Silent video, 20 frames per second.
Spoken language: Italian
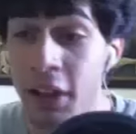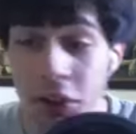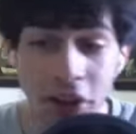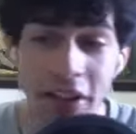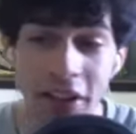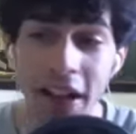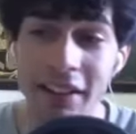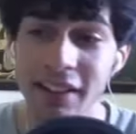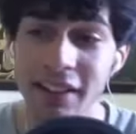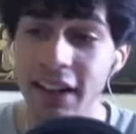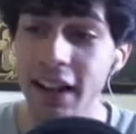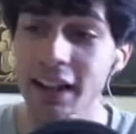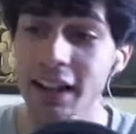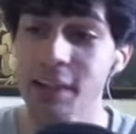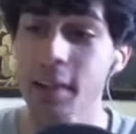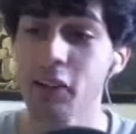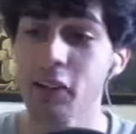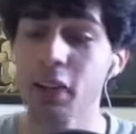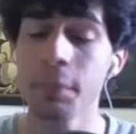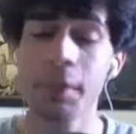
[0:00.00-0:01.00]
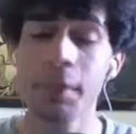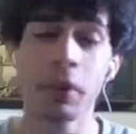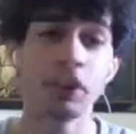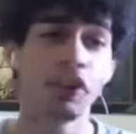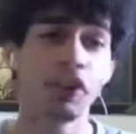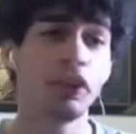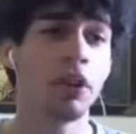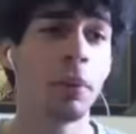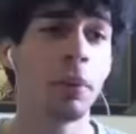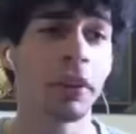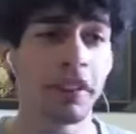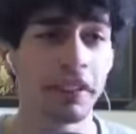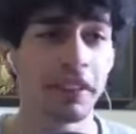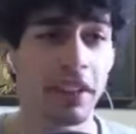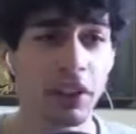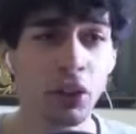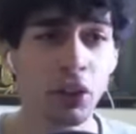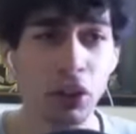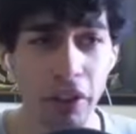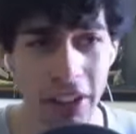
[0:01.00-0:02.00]
tutti i casi ragazzi penso che per questo video possa
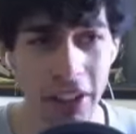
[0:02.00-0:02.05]
essere tutto, vi